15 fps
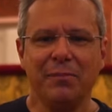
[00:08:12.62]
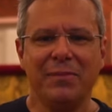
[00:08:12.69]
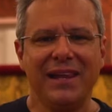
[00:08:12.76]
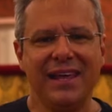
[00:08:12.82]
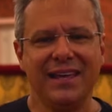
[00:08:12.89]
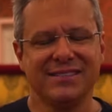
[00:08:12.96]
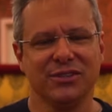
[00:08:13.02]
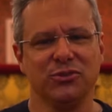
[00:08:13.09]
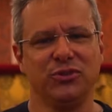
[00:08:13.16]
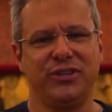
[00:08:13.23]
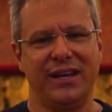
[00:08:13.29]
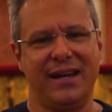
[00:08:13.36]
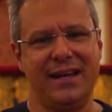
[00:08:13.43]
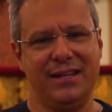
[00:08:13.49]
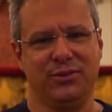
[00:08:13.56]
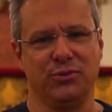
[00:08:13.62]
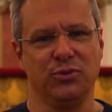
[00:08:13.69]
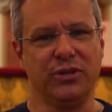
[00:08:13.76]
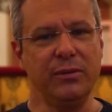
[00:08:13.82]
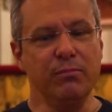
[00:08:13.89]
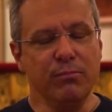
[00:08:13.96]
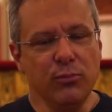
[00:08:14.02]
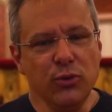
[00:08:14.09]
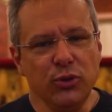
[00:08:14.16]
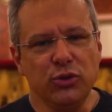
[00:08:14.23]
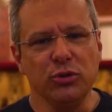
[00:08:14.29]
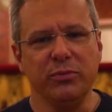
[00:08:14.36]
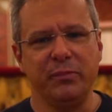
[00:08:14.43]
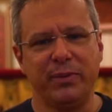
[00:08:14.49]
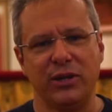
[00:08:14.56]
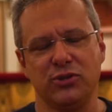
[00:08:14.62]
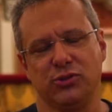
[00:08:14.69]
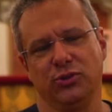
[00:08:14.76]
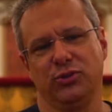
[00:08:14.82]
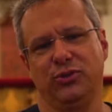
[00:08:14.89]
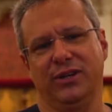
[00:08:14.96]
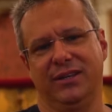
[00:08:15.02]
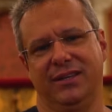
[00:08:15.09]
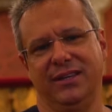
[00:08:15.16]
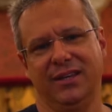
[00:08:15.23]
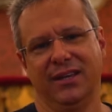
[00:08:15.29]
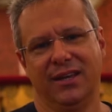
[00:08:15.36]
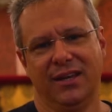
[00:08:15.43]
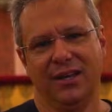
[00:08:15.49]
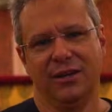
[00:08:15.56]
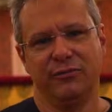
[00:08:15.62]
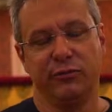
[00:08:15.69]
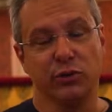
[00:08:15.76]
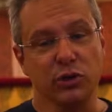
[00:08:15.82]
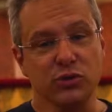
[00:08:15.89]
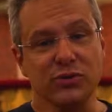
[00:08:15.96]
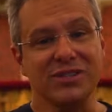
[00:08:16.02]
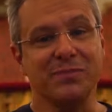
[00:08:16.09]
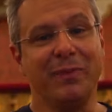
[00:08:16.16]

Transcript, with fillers: beleza do teatro, que muito me impressionou aqui, foram as suas